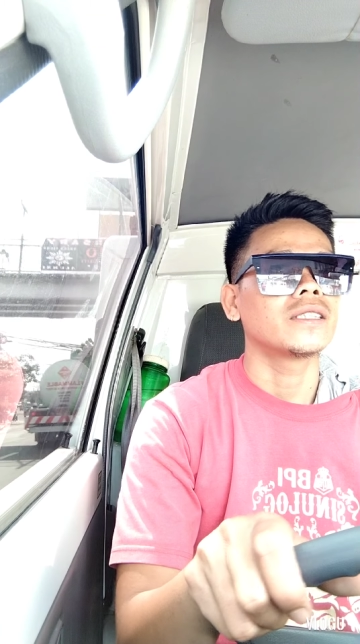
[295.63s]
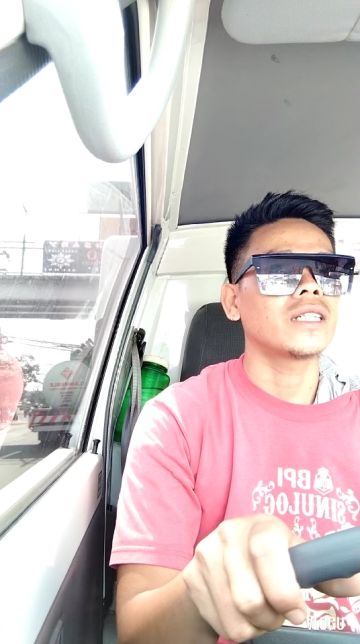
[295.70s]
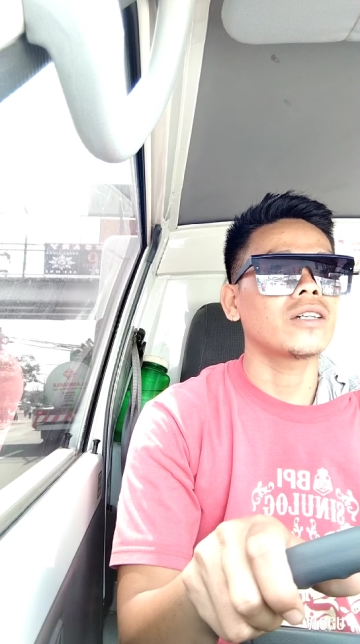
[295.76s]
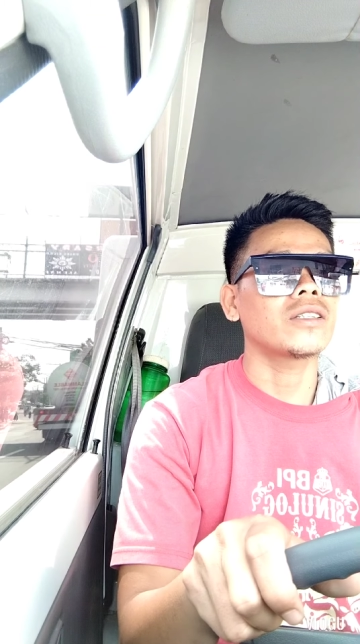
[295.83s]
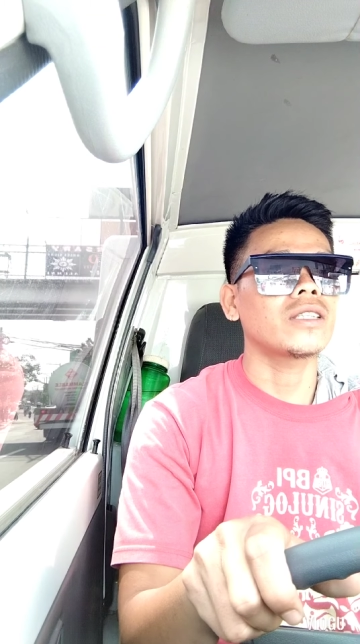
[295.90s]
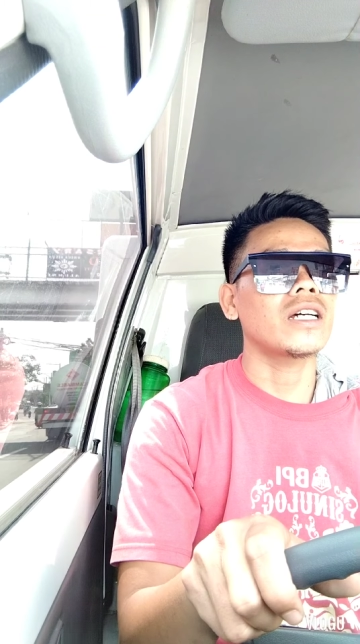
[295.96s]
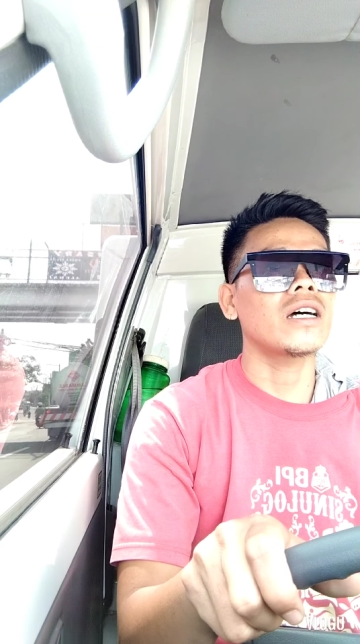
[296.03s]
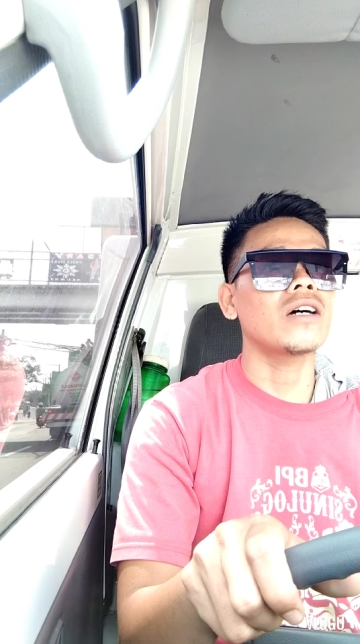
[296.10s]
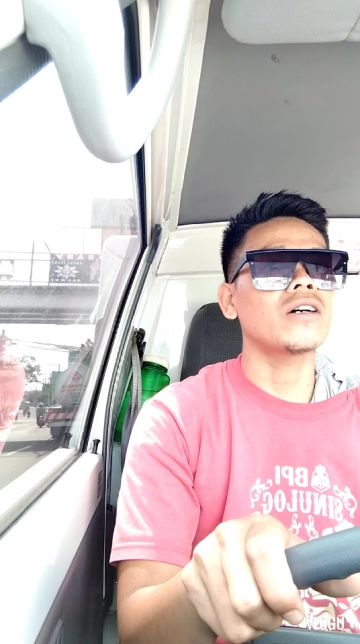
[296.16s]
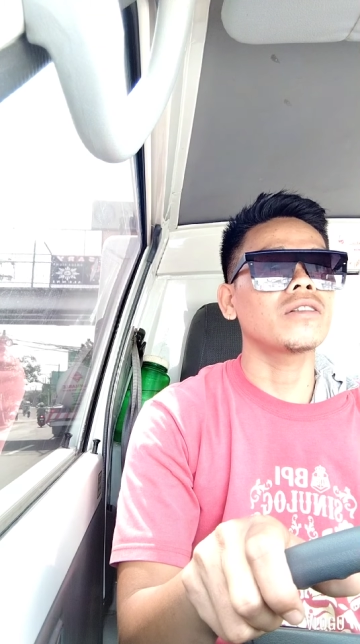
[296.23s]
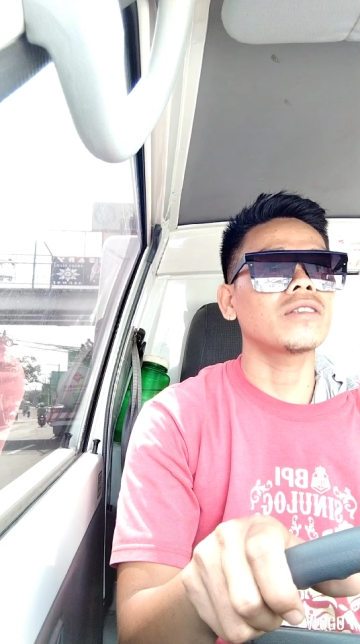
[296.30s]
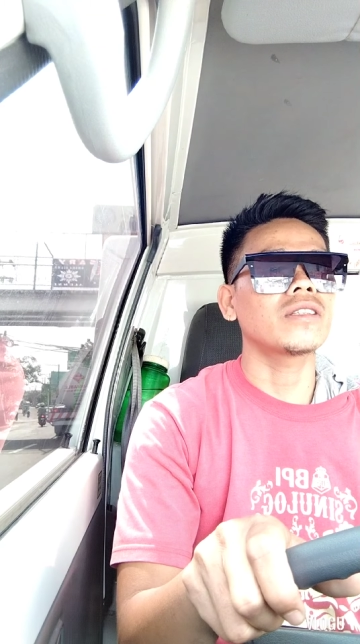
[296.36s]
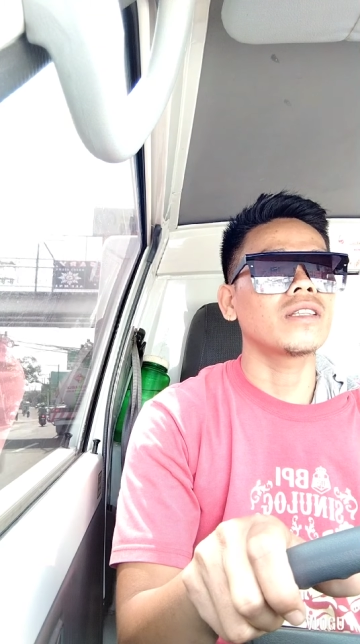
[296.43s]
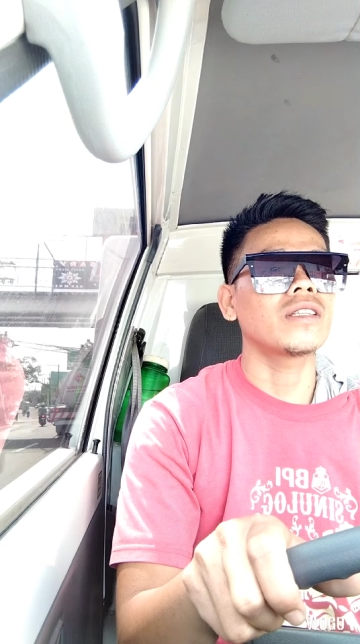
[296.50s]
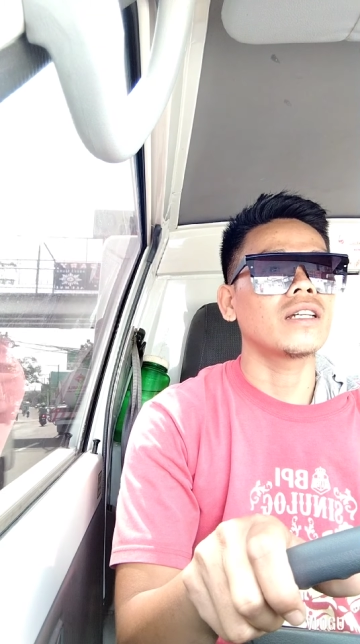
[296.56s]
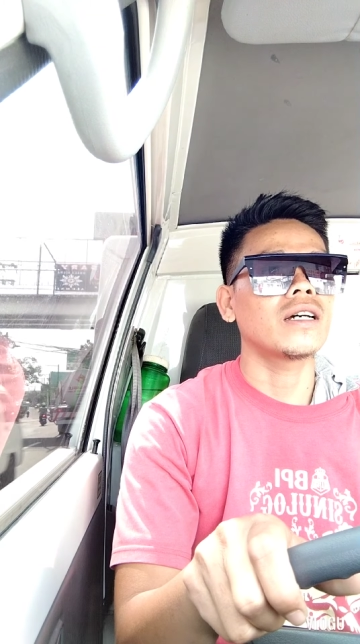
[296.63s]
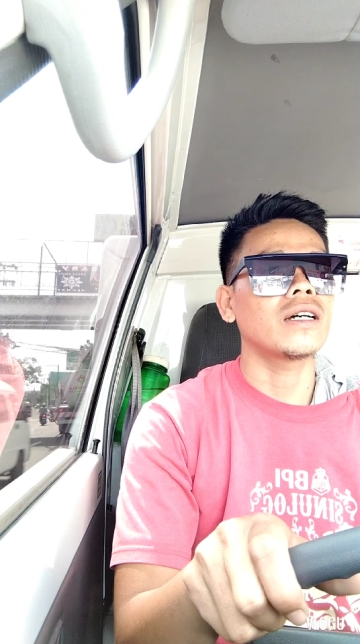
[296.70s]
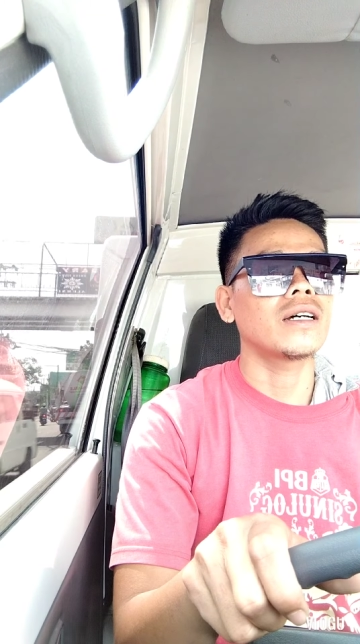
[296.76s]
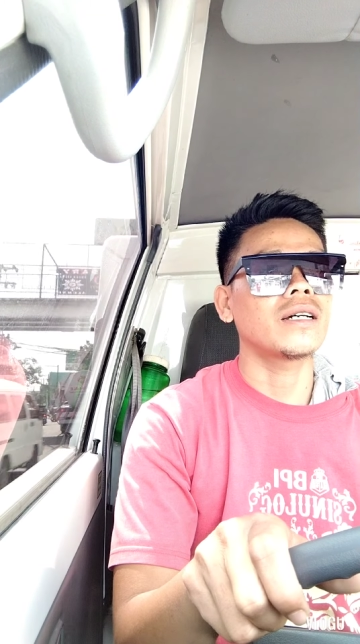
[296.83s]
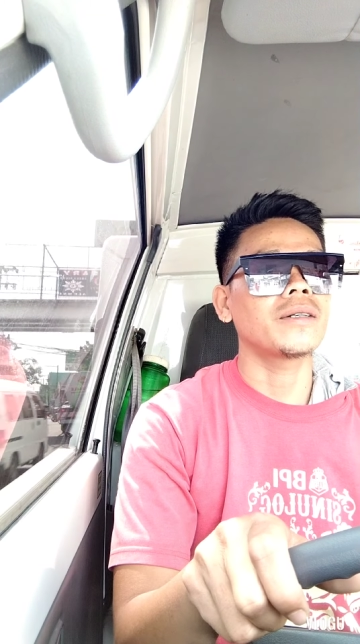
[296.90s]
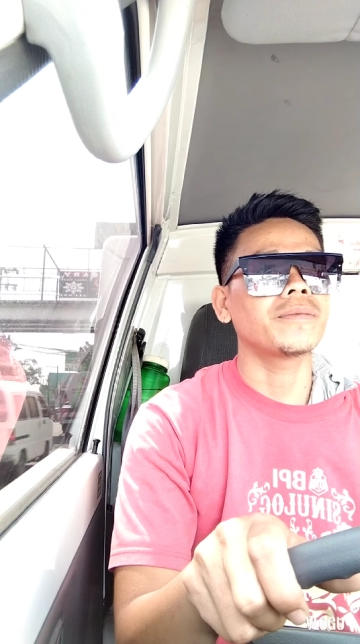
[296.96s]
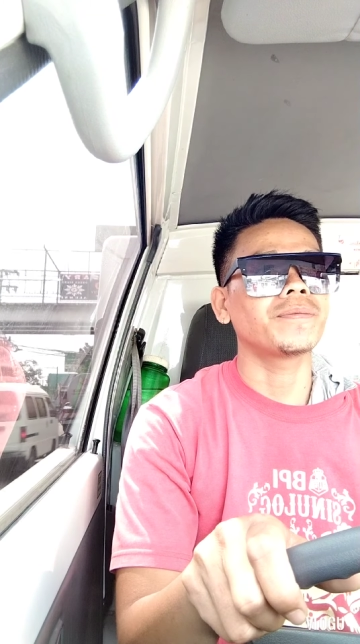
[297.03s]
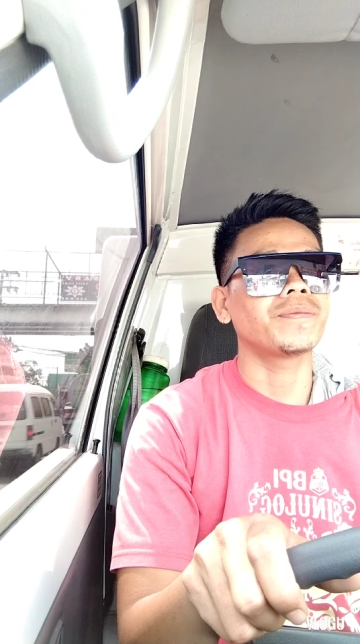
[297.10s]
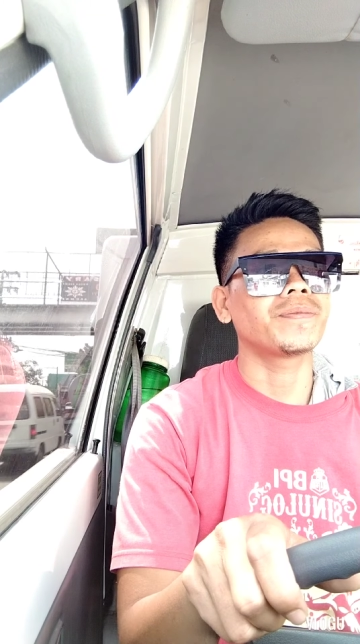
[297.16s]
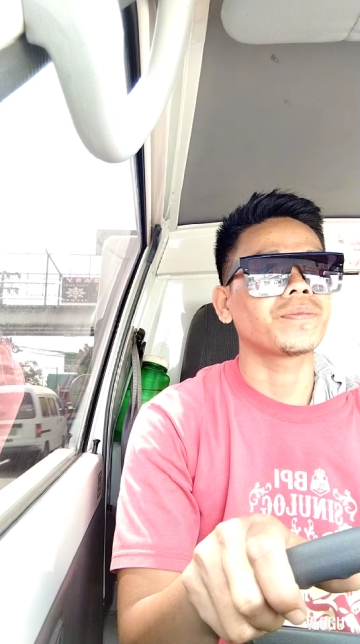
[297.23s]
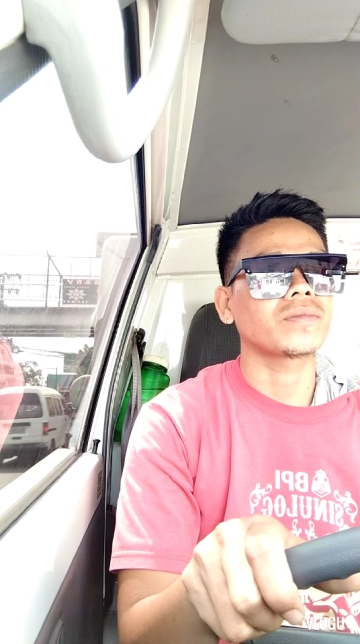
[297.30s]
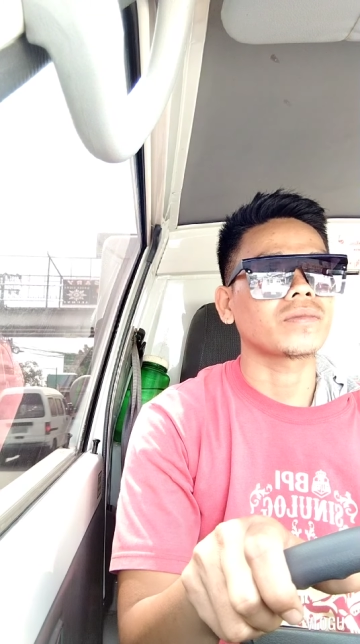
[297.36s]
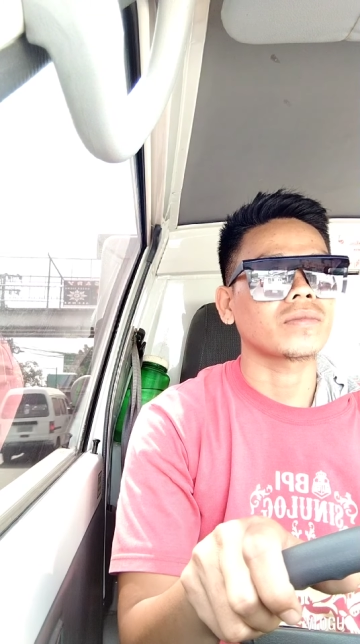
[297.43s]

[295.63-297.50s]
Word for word: Shout out. Um,